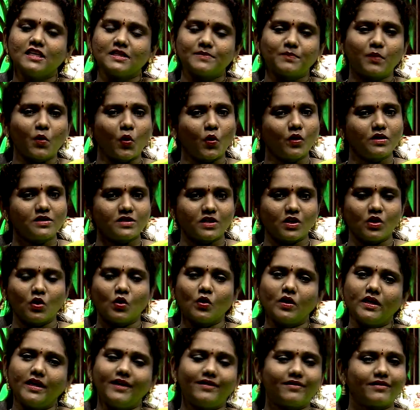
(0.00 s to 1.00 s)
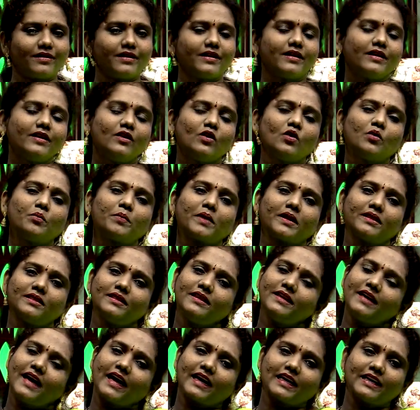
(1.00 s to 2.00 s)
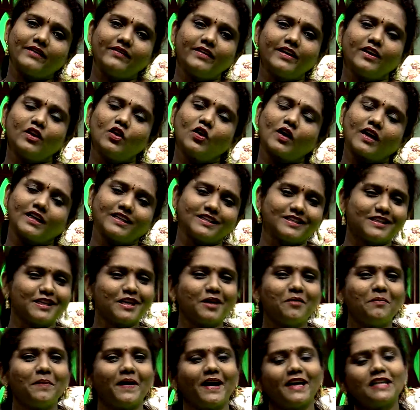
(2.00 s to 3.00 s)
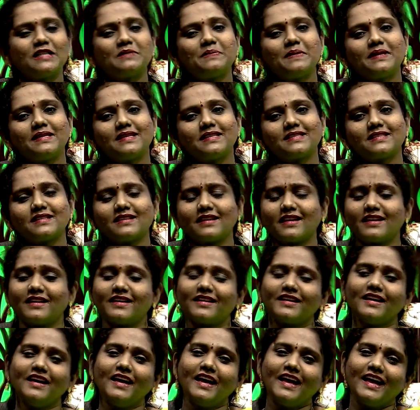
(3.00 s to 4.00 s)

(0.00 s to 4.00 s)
స్పోర్ట్స్లో లిటరీలో ప్రతి యాక్టివిటీలో ఖచ్చితంగా పార్టిసిపేట్ చేసేదాన్ని